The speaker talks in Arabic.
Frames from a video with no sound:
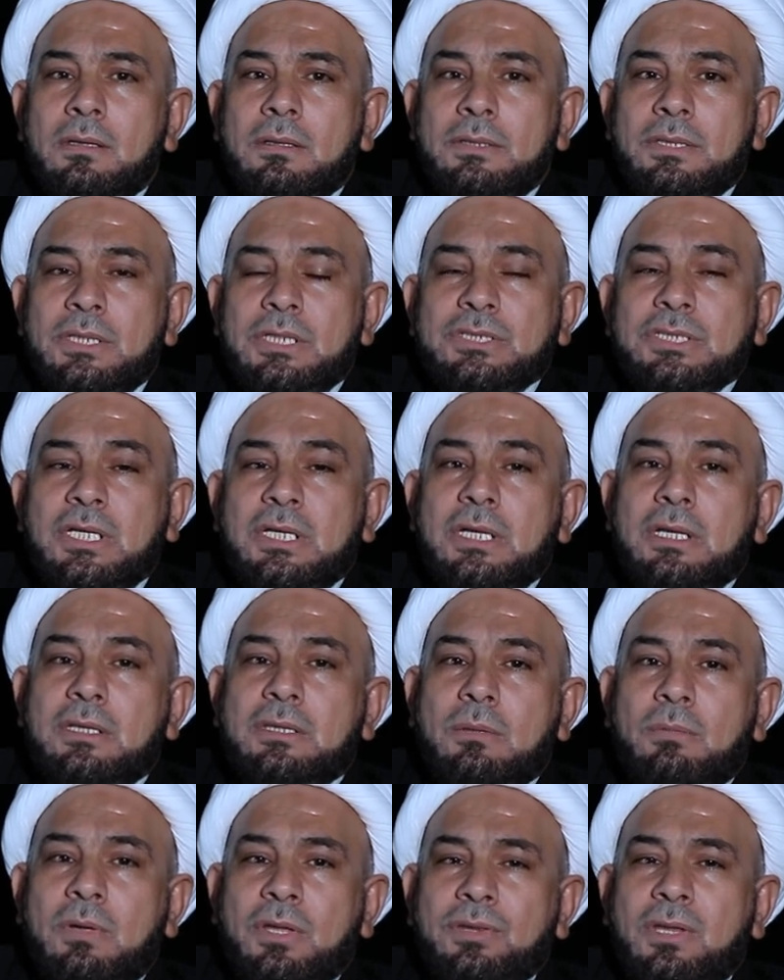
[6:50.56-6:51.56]
يشتري
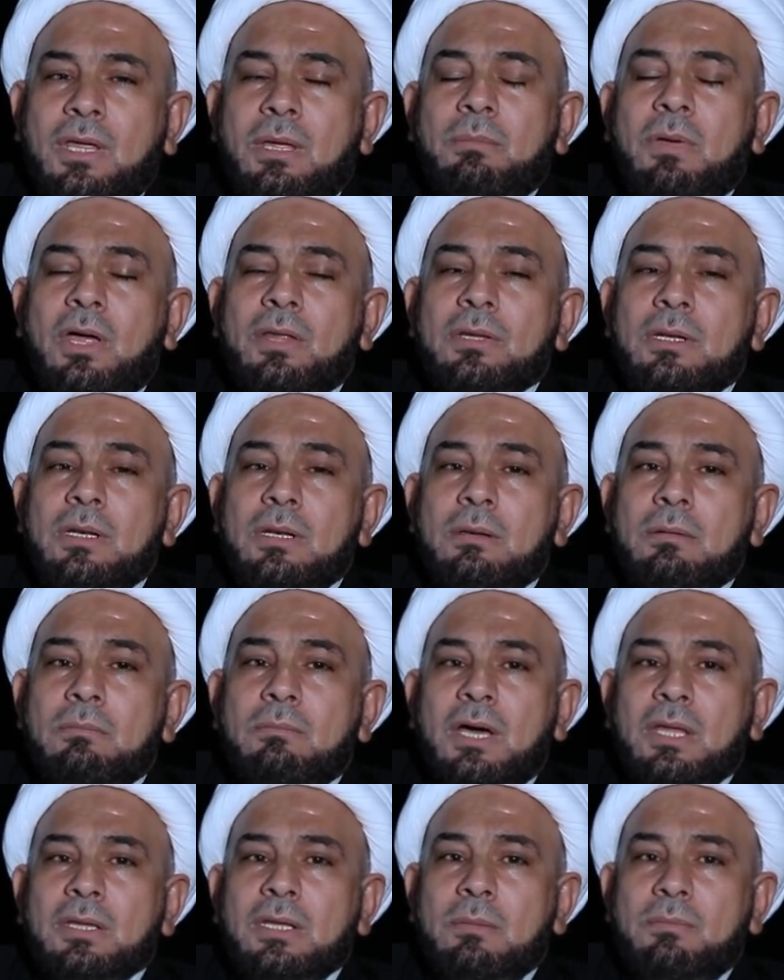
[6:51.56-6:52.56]
يتبضع بعض
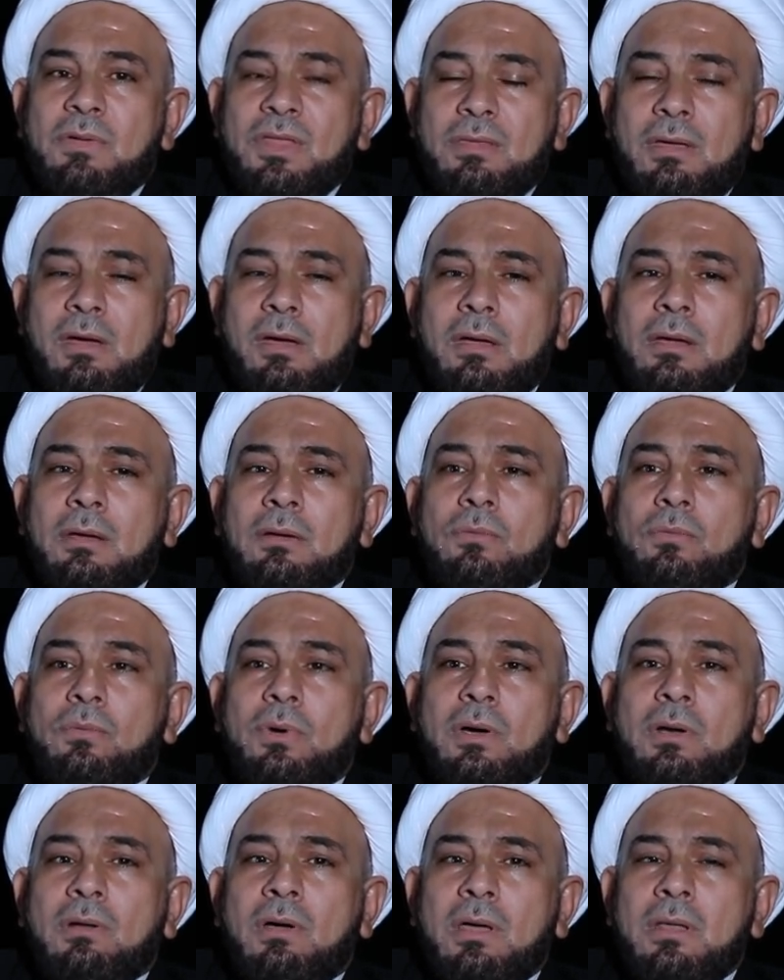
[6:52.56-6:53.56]
بعض البضائع
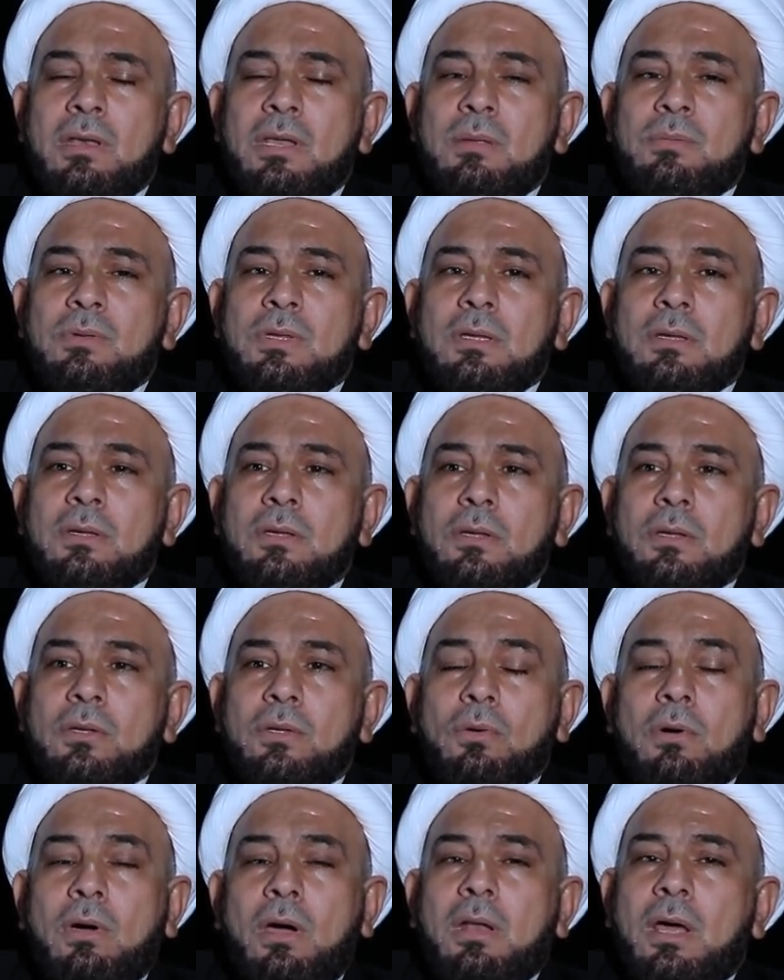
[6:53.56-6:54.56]
ورأى النبي
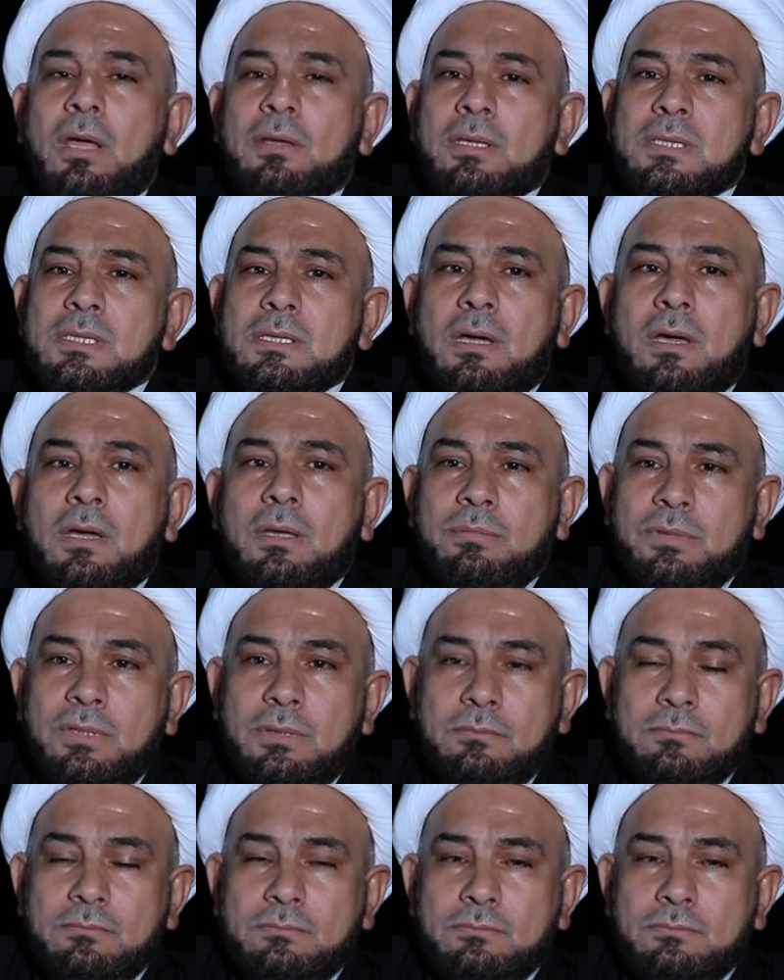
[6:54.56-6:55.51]
يقال هذا صحابي